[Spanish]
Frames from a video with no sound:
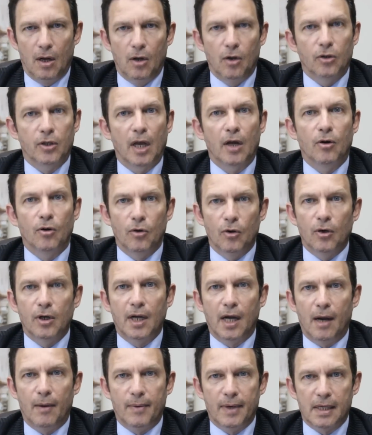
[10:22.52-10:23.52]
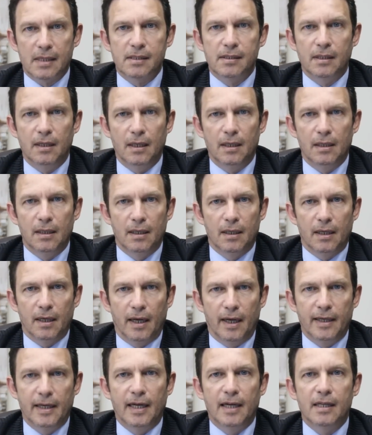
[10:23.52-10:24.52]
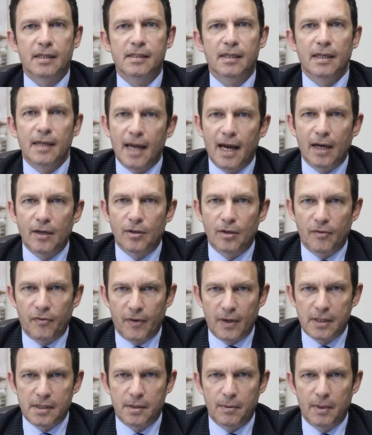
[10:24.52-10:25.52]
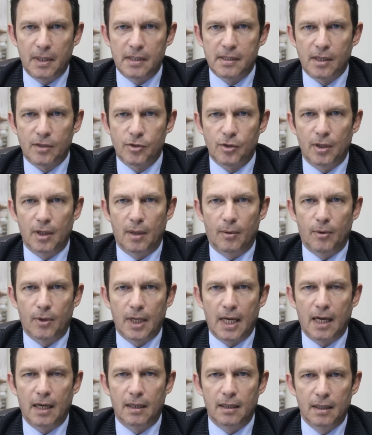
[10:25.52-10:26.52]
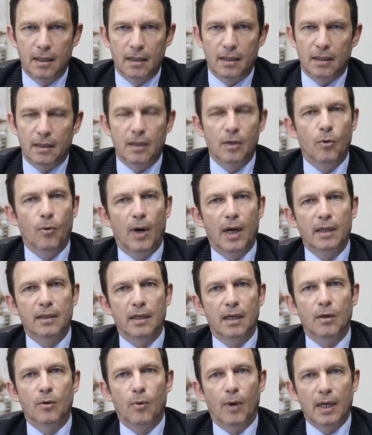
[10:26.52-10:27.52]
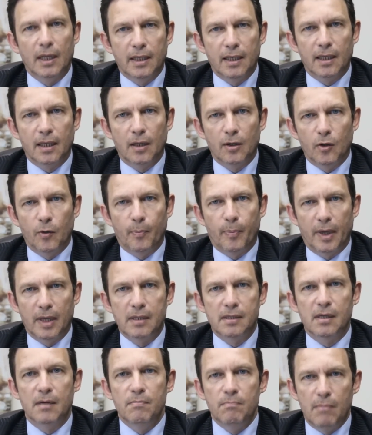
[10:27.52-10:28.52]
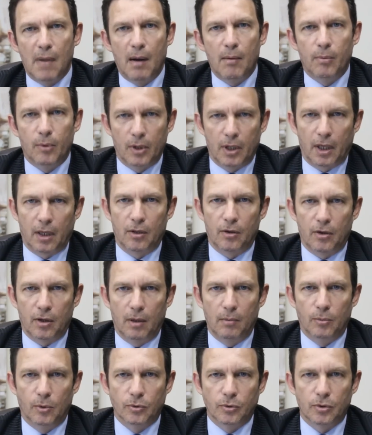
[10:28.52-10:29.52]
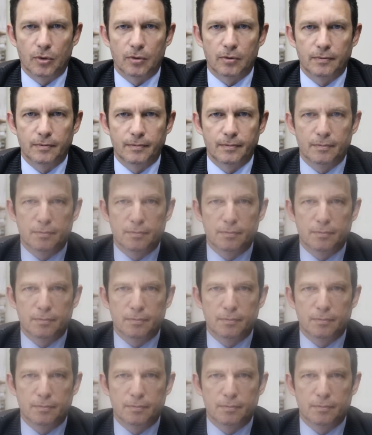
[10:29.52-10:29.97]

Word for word: lo que coloca a Brasil en el escenario de flexibilización laboral igual que en cualquiera de los países más modernos del mundo.